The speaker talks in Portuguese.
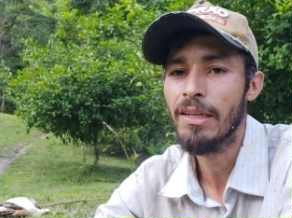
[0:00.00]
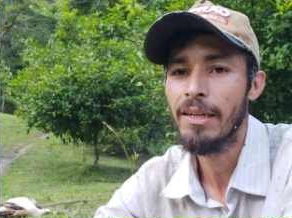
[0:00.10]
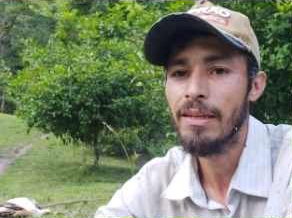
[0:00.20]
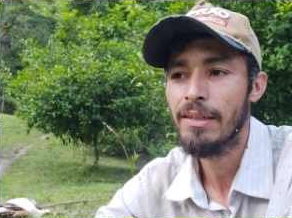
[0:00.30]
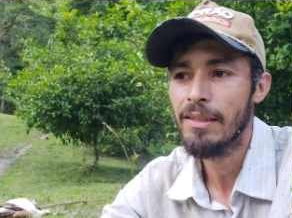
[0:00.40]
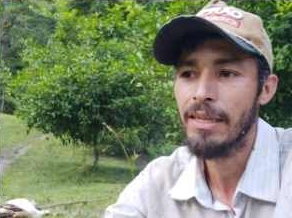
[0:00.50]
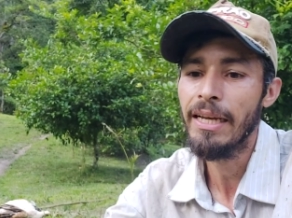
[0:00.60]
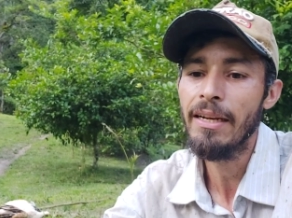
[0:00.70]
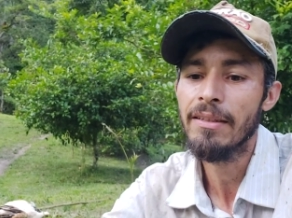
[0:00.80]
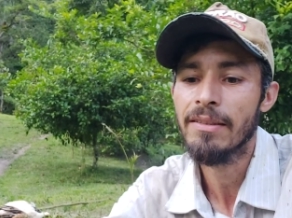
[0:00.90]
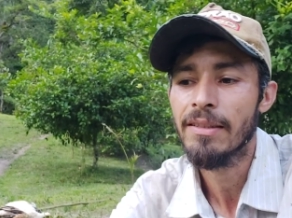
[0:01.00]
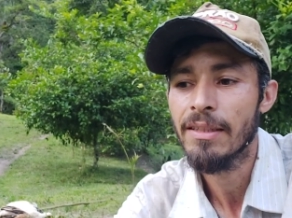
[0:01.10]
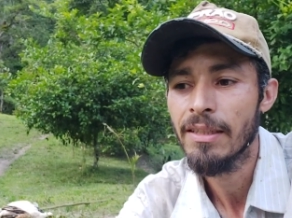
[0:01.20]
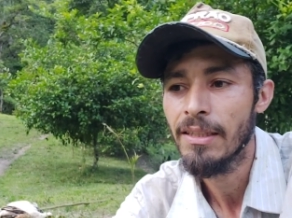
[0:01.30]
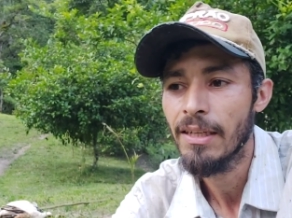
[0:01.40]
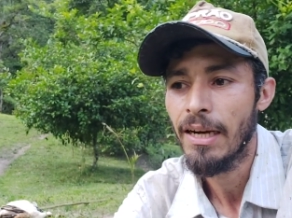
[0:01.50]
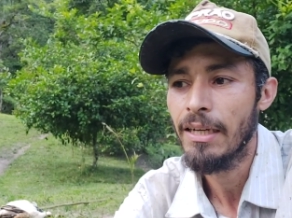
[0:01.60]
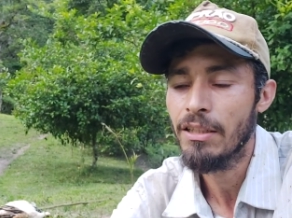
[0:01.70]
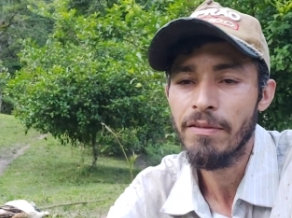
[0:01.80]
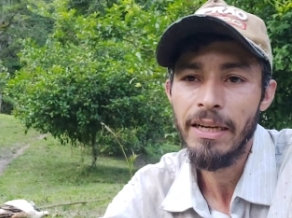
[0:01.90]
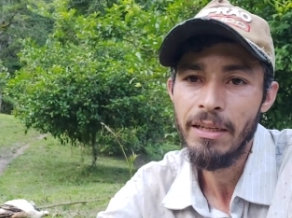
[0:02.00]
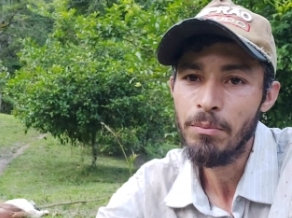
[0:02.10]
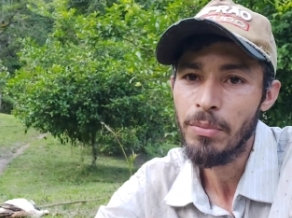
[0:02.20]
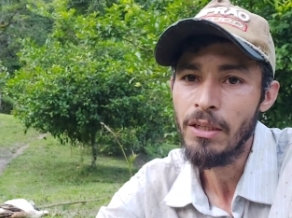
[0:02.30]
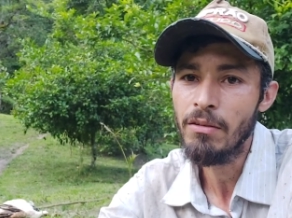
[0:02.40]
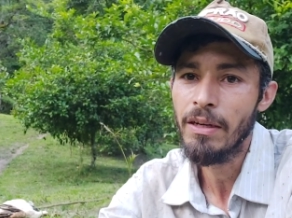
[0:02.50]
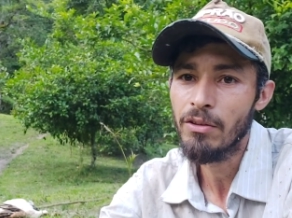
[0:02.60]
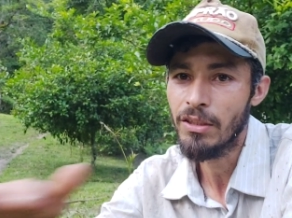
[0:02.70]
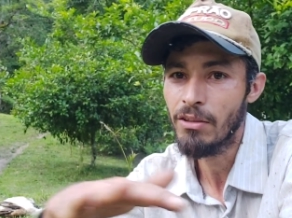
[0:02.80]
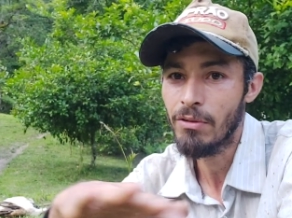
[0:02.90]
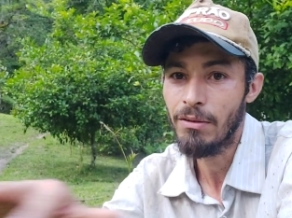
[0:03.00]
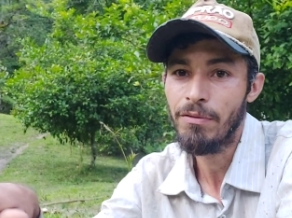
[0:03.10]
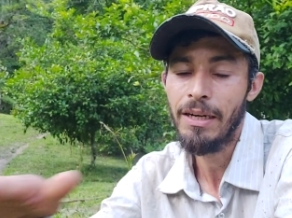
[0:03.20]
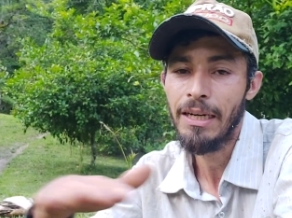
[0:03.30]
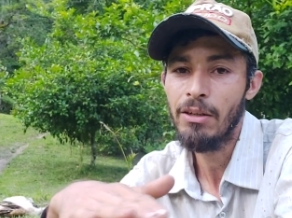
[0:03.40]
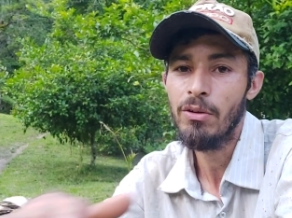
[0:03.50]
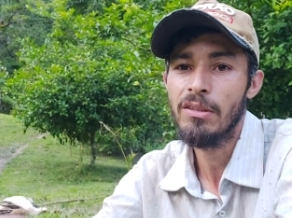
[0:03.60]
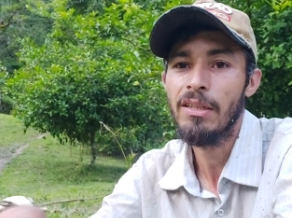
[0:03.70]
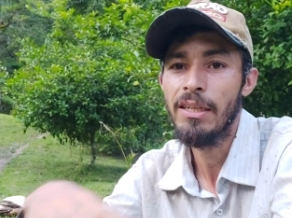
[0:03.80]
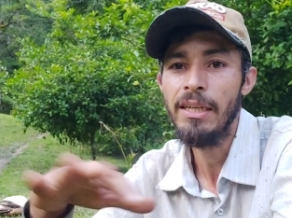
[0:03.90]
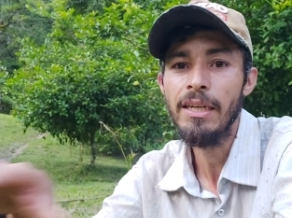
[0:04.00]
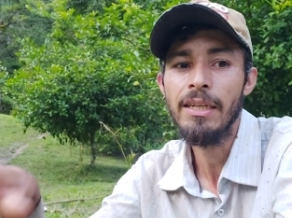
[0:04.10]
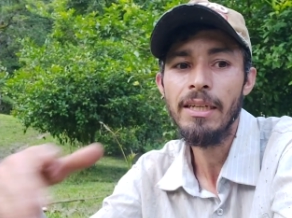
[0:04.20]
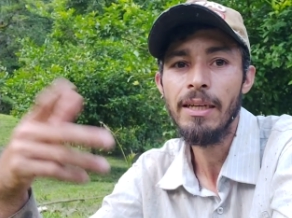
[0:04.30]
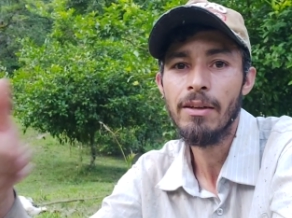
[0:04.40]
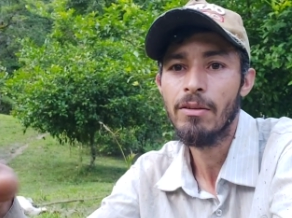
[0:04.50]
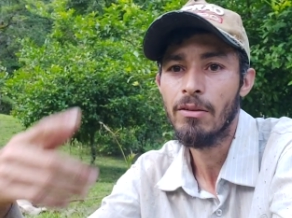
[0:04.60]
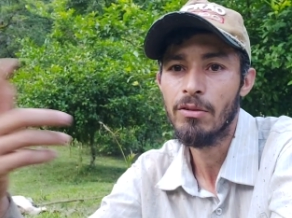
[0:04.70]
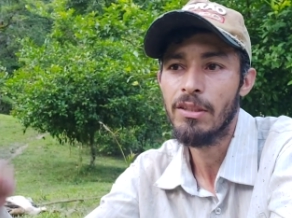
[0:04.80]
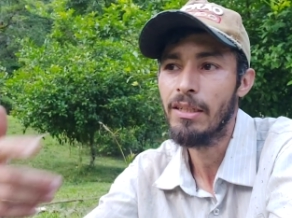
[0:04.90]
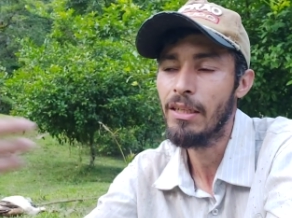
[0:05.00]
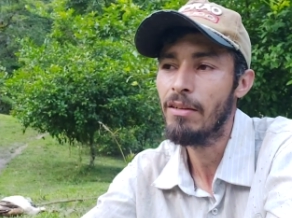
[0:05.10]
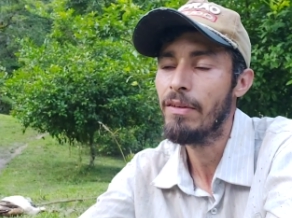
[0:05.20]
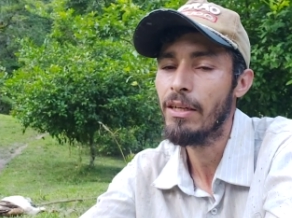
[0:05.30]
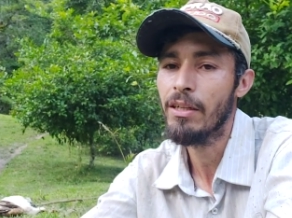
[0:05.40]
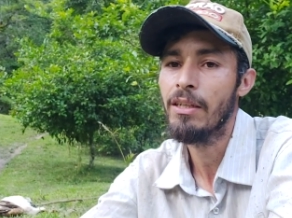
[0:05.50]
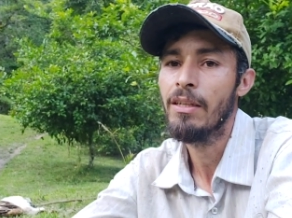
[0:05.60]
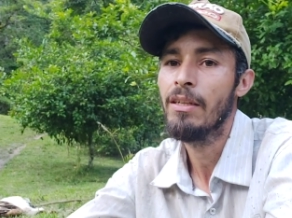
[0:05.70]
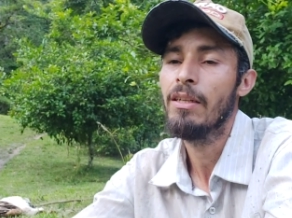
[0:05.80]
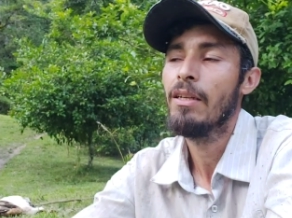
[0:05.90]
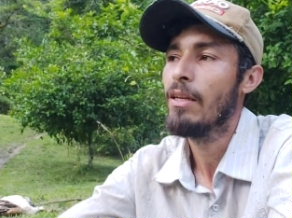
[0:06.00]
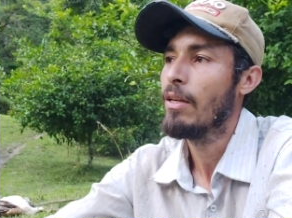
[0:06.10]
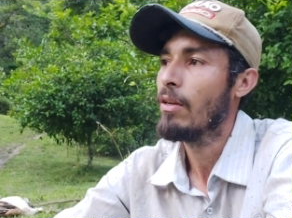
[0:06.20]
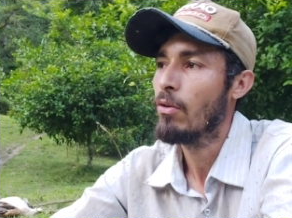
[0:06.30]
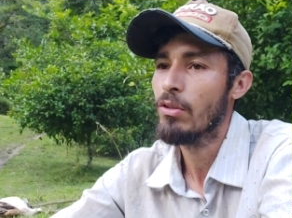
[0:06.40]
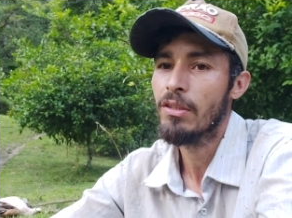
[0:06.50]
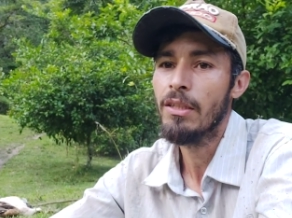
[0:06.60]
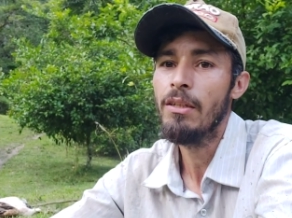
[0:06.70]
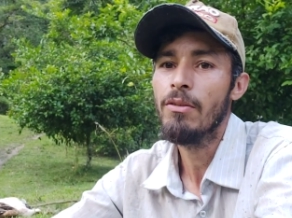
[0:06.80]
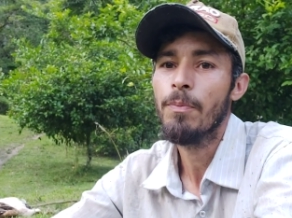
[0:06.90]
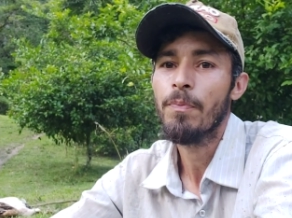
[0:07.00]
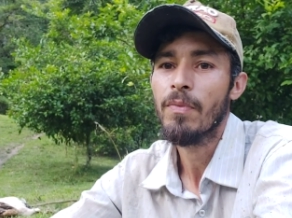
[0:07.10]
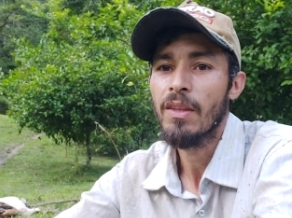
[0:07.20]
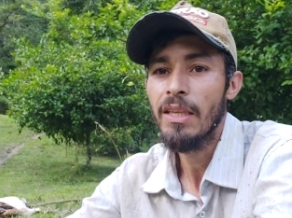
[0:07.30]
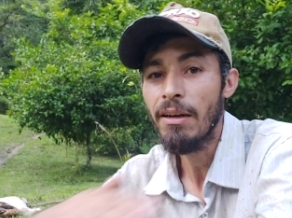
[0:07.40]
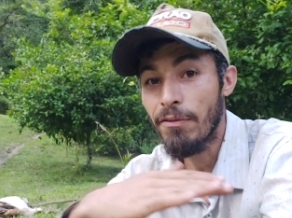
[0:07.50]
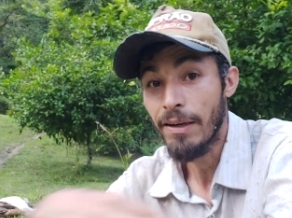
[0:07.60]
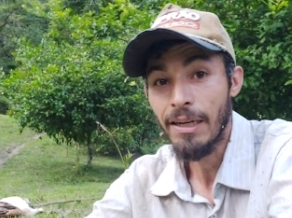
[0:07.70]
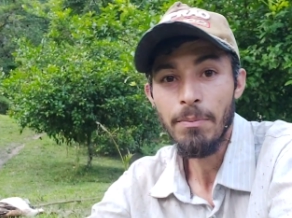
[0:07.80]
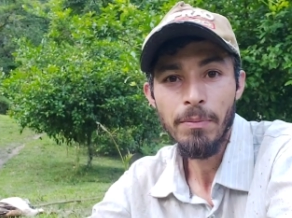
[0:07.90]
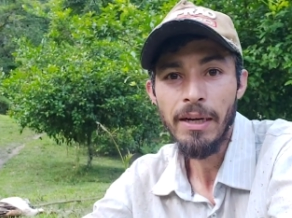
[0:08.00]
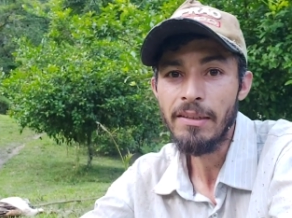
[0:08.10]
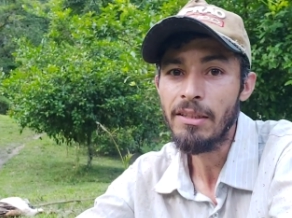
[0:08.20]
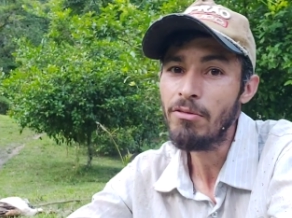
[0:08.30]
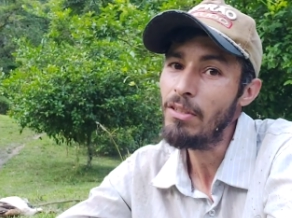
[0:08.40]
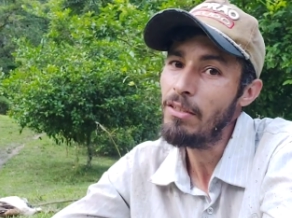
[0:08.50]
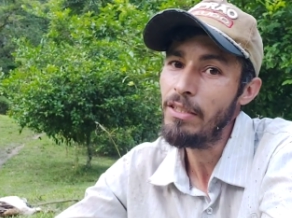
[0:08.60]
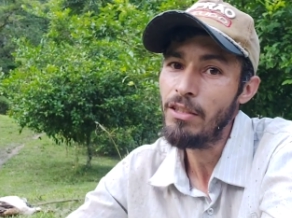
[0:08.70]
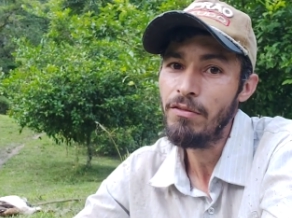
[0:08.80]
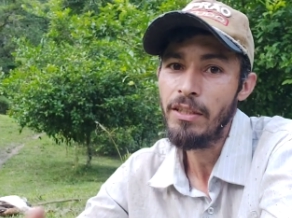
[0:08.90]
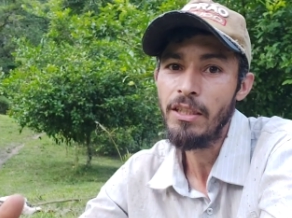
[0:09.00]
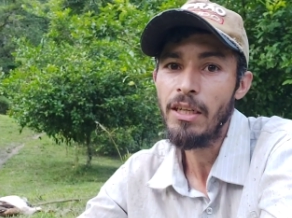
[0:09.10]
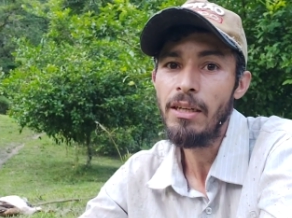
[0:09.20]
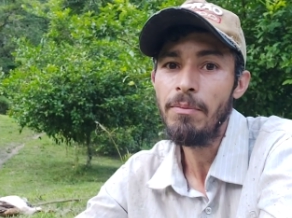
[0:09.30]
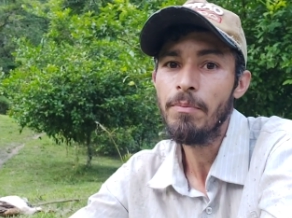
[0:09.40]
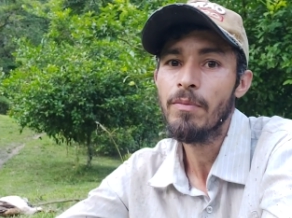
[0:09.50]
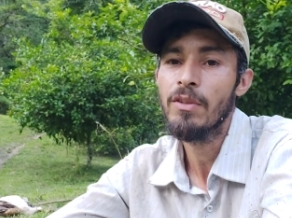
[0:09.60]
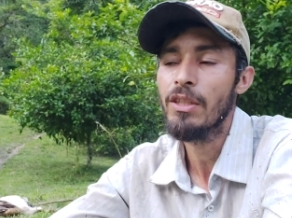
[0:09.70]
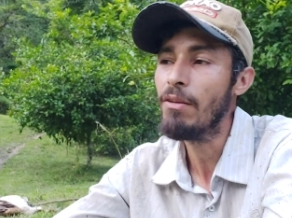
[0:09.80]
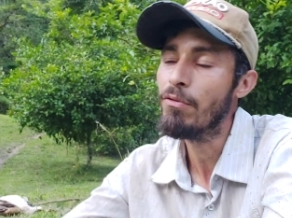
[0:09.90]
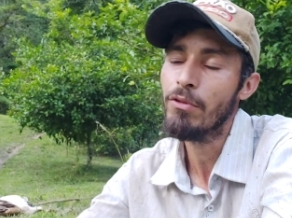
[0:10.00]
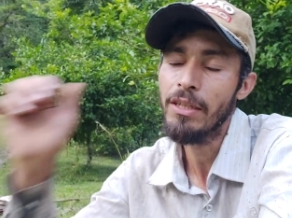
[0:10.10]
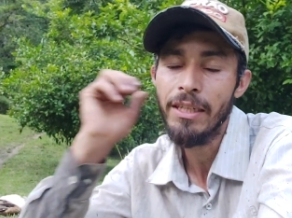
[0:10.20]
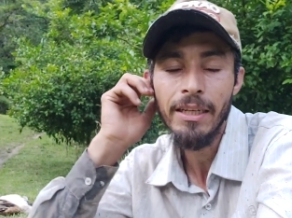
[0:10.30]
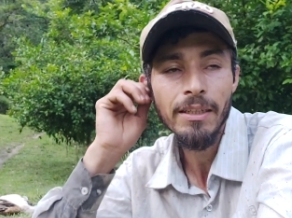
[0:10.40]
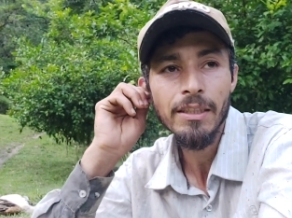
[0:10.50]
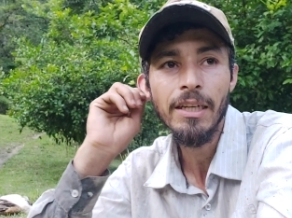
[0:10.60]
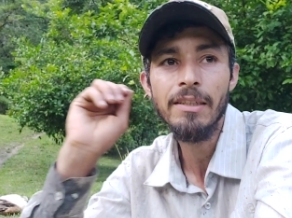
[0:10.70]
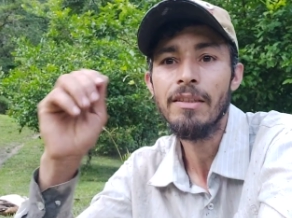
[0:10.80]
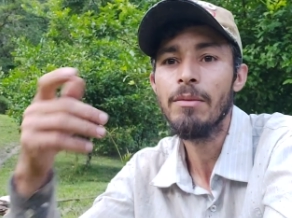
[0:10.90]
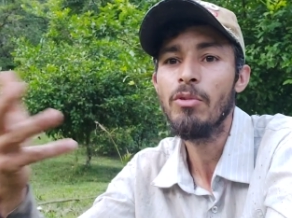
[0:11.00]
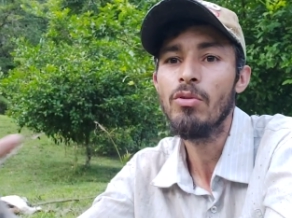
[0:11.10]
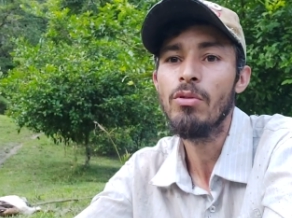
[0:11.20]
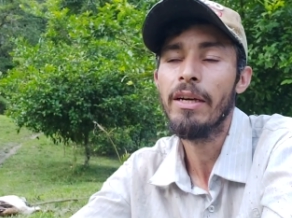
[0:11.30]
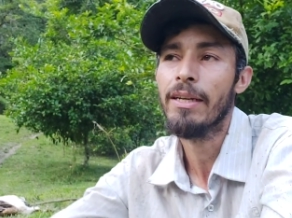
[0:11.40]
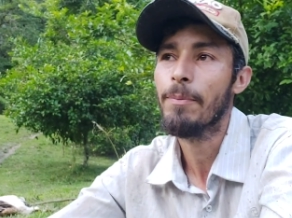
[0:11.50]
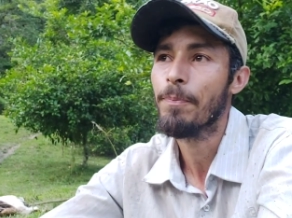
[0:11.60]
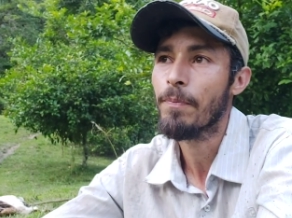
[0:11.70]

na, nelas. A gente vai limpando, vai roçando com a faca da roçadeira, né? A roçadeira vai roçando. E a faca passa, quando a gente vê já, já foi, né? Já exterminou ela.